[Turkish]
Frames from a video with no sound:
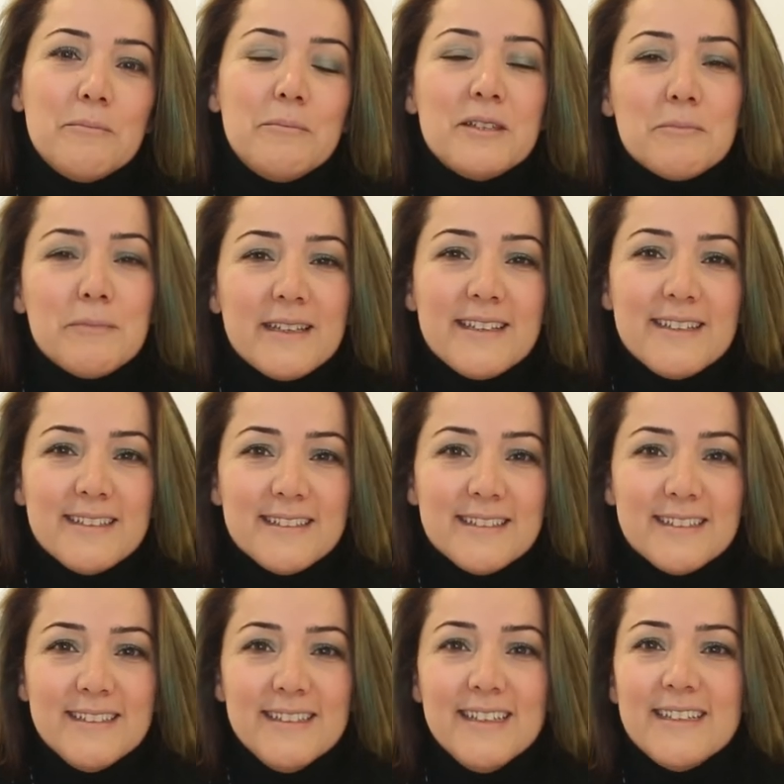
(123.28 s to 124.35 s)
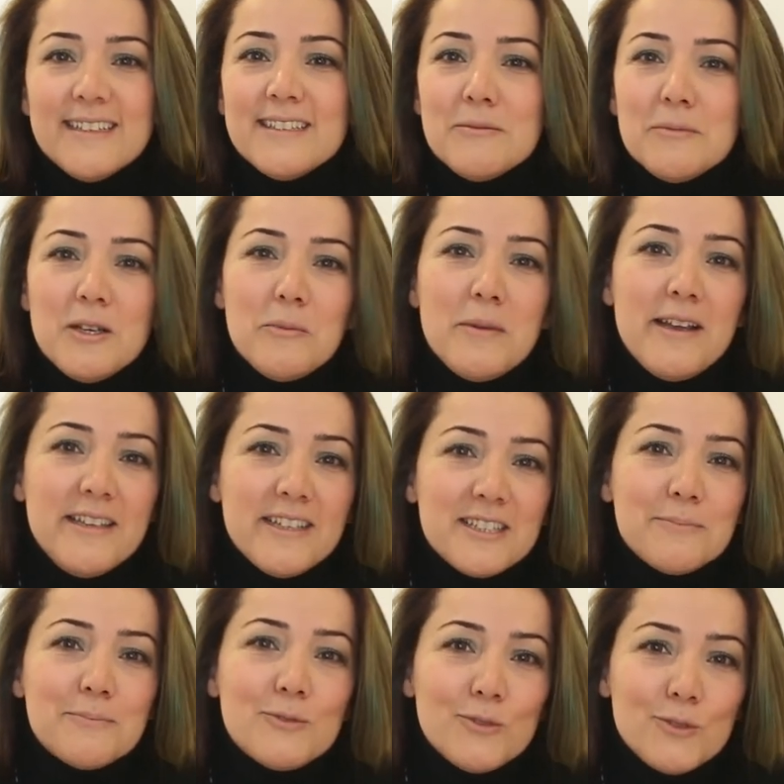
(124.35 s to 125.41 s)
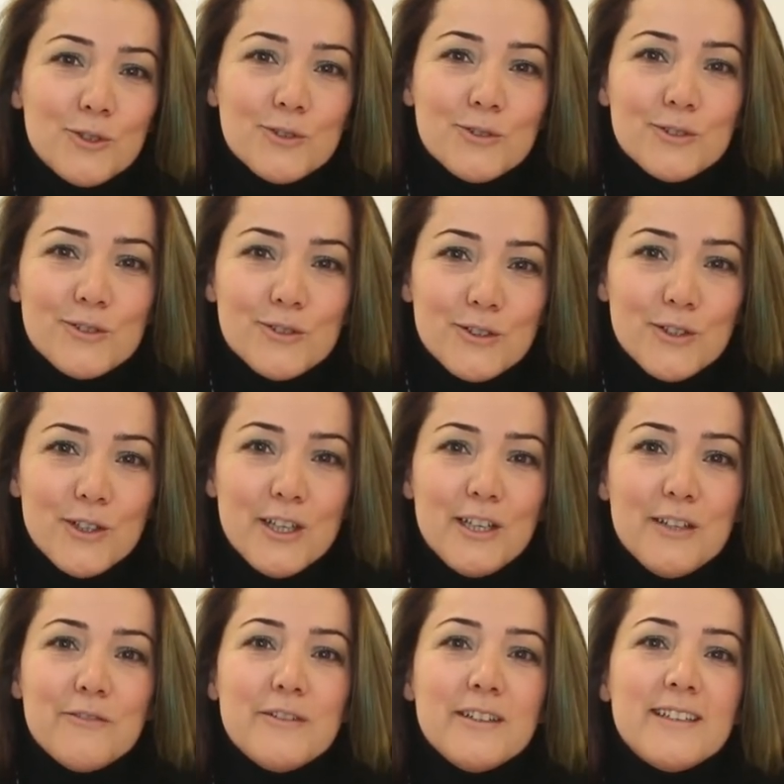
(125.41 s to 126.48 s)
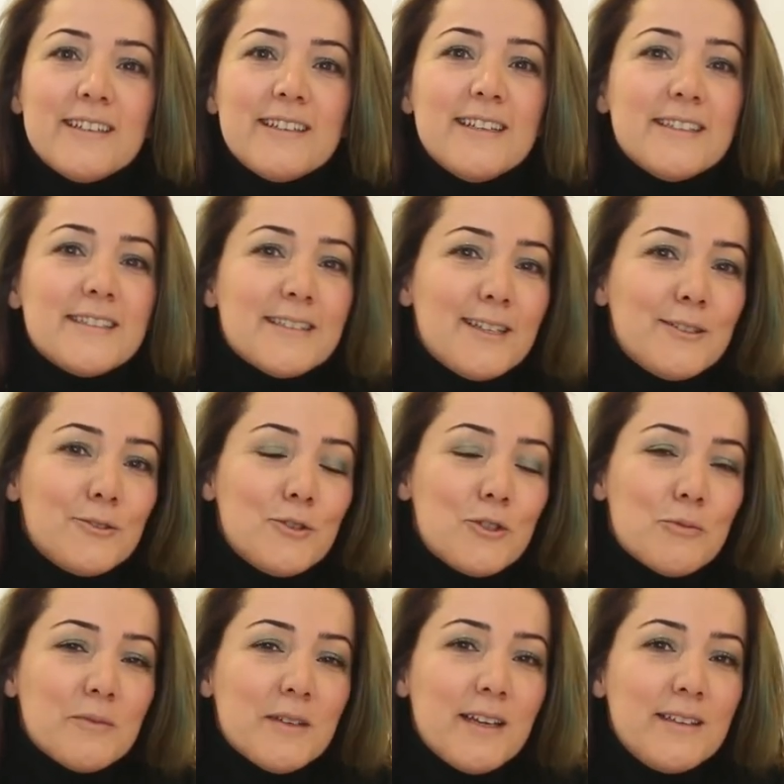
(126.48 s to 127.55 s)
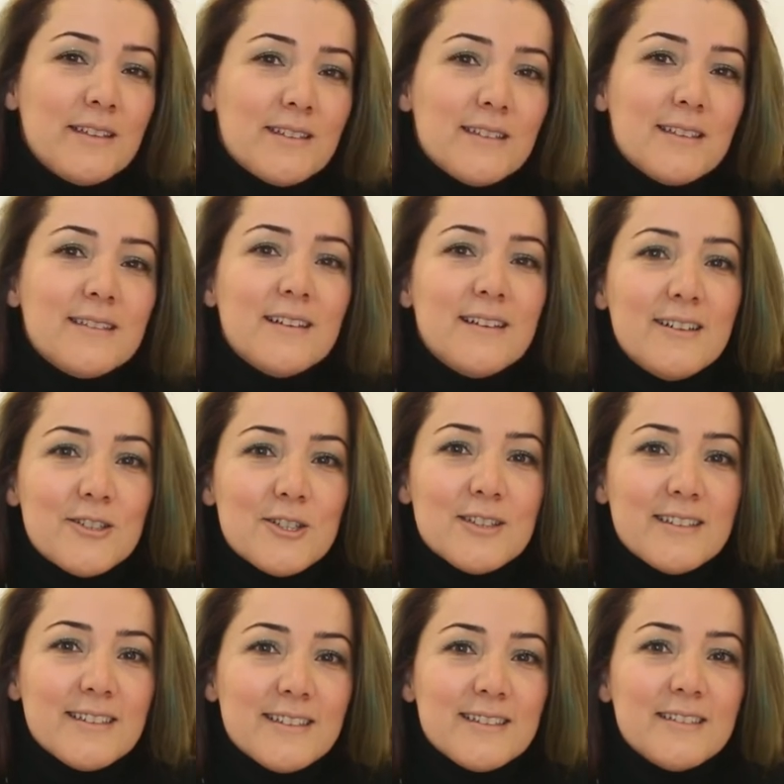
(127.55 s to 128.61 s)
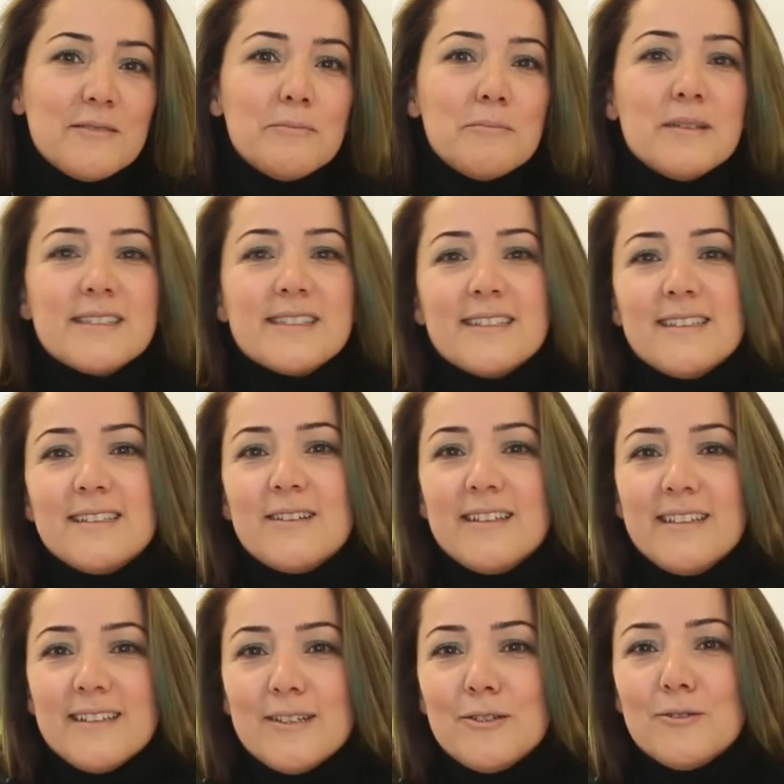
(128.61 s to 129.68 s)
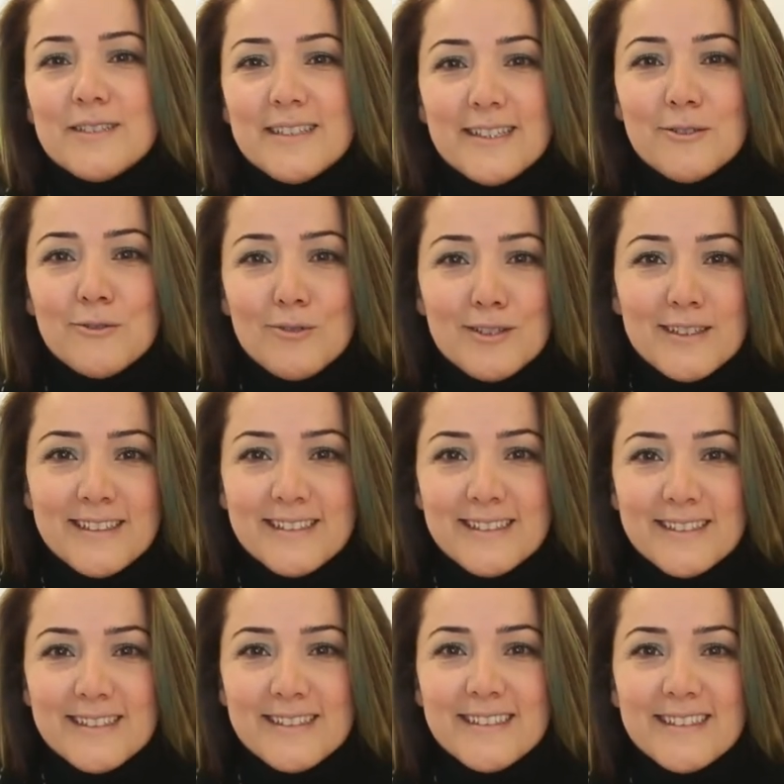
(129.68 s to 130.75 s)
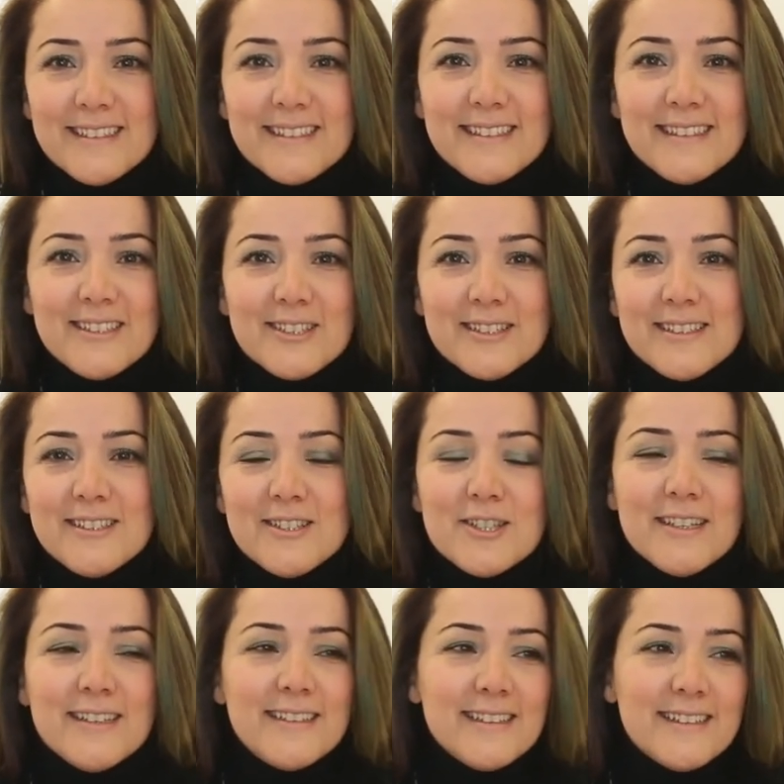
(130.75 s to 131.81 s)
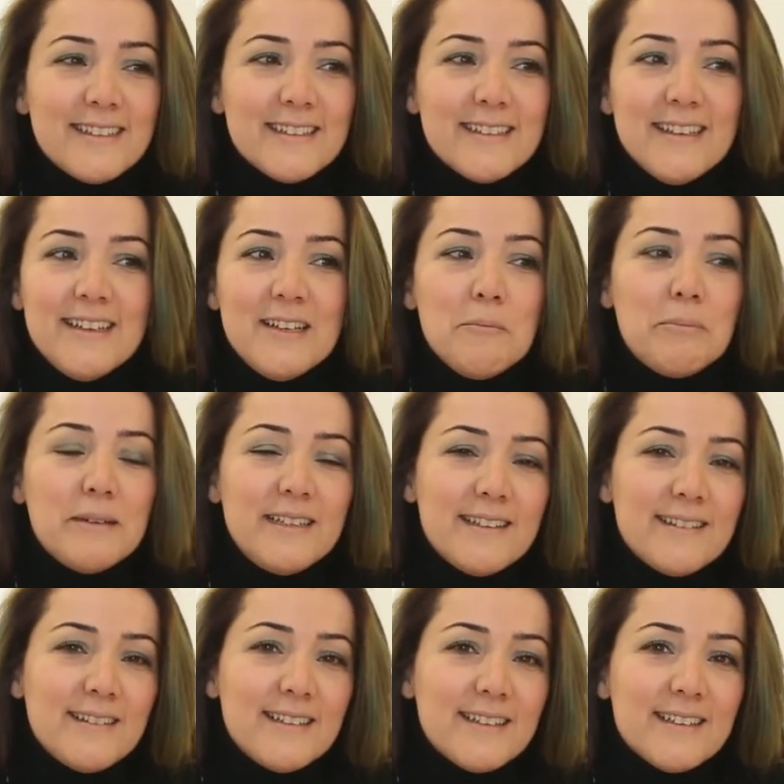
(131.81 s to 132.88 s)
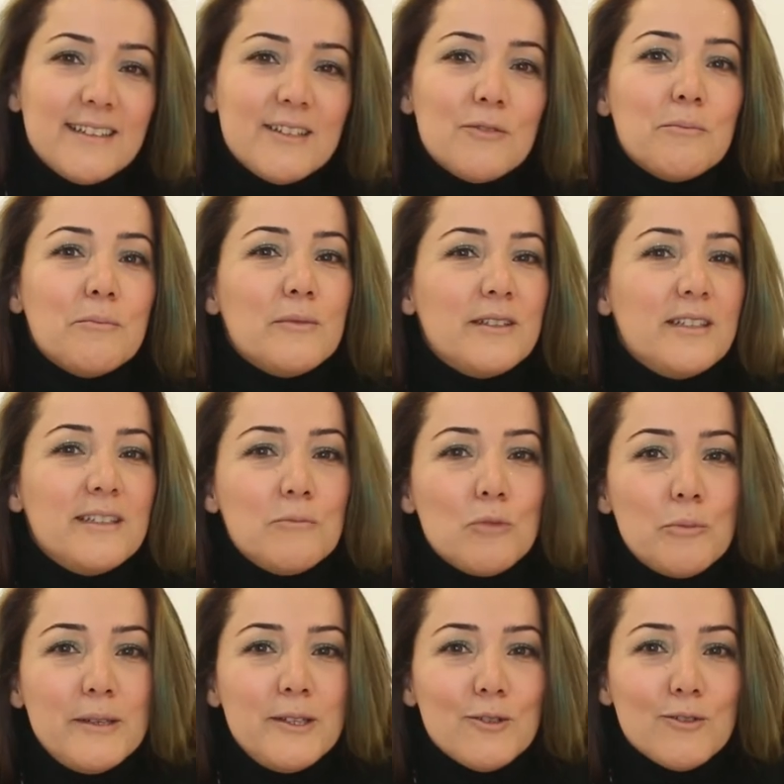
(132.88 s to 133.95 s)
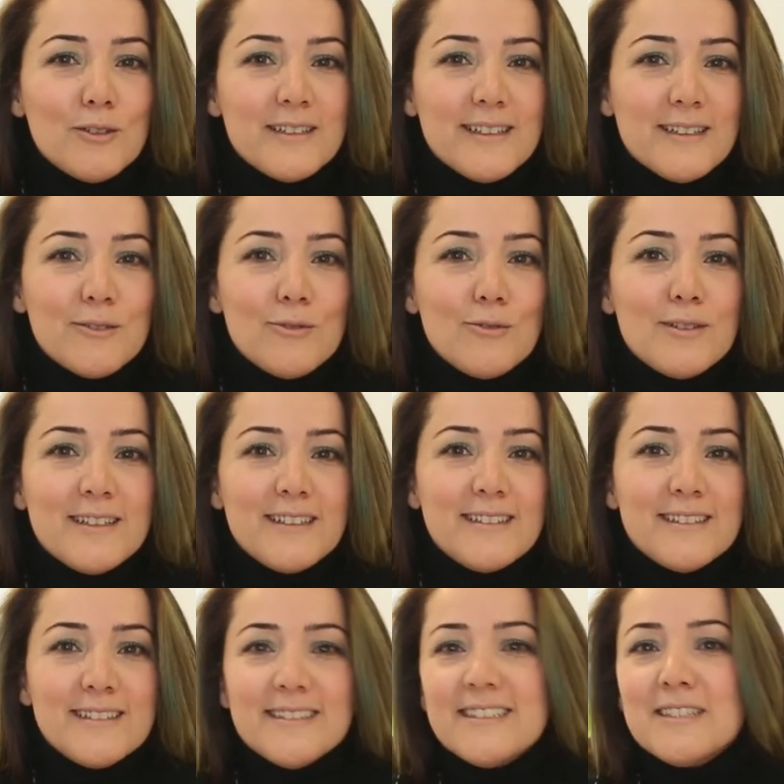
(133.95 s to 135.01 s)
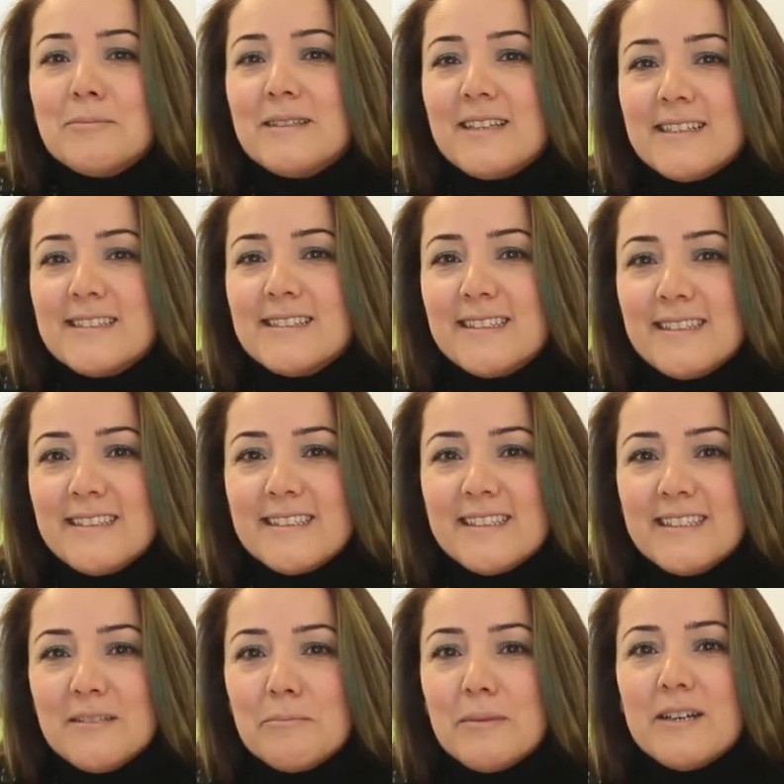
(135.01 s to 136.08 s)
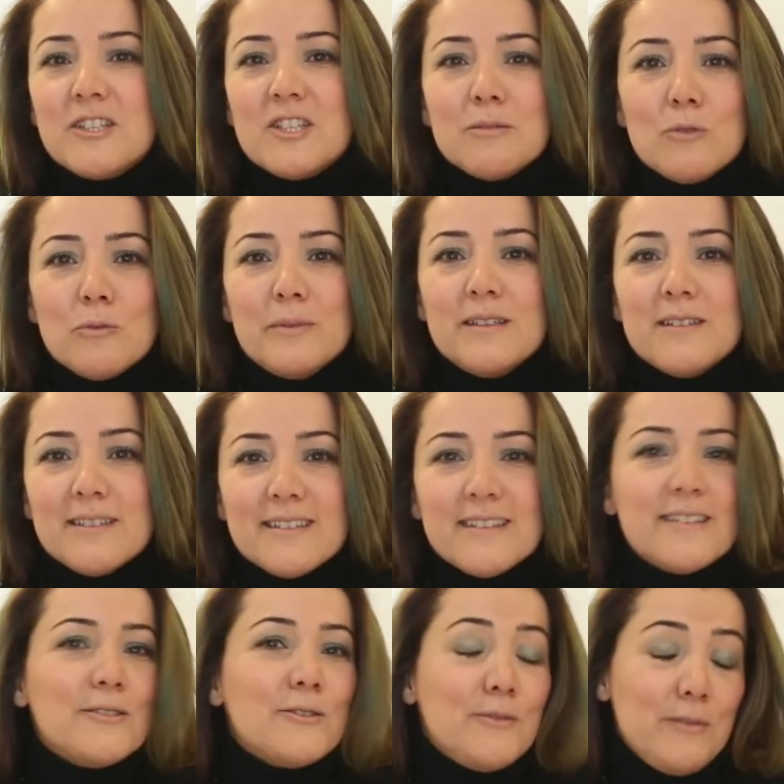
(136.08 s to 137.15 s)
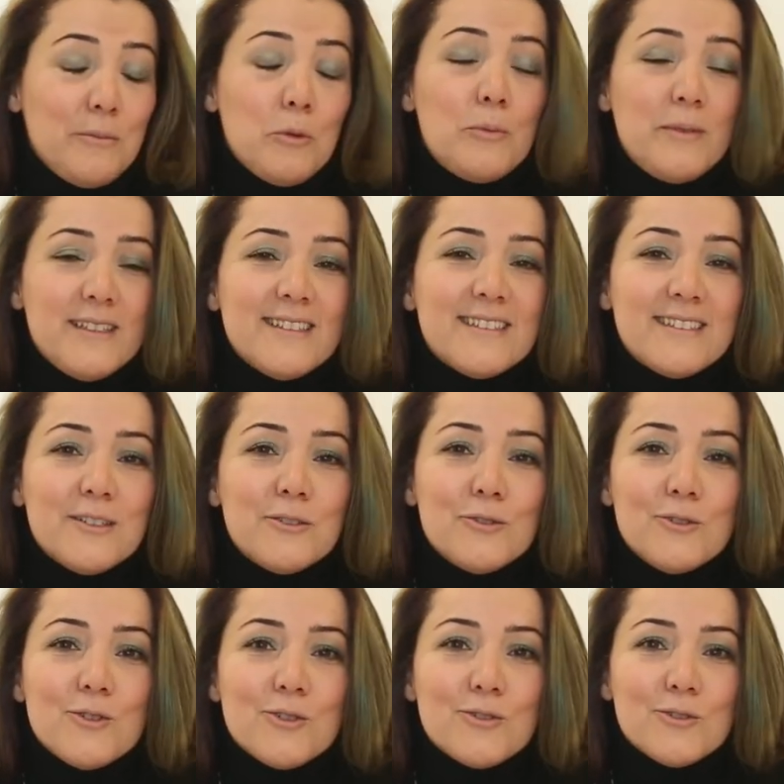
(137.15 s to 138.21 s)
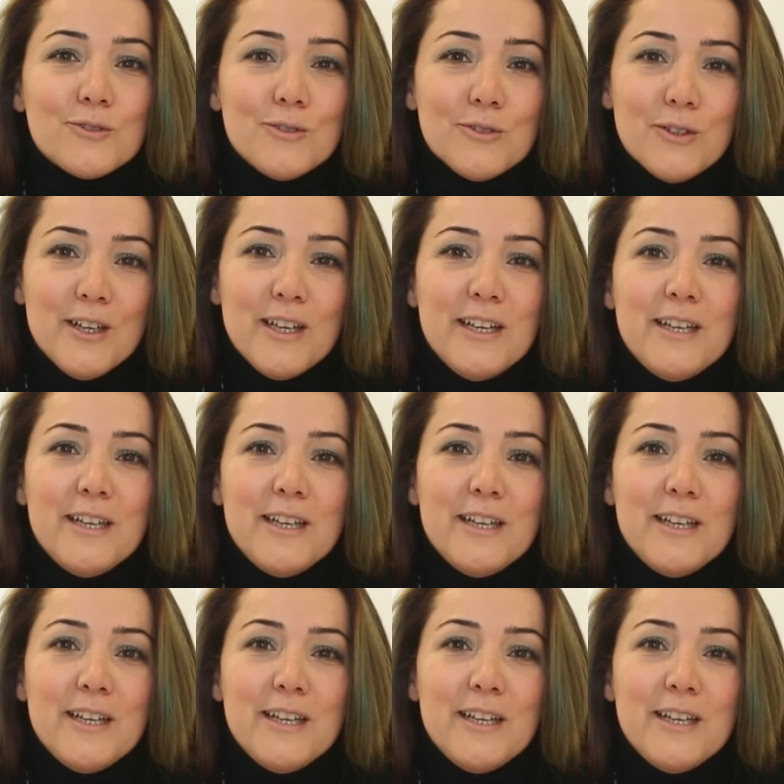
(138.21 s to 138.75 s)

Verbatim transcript: bir mekanı tamamen yıkıp dönüştürdük ve kentsel dönüşümden yıkılan ağaçları masa ayağı olarak kullandık. İşte ee, işte içerideki paletleri e, mobilya olarak kullandık. Araba lastiklerini bahçe mobilyalarına, mobilyalarına dönüştürdük.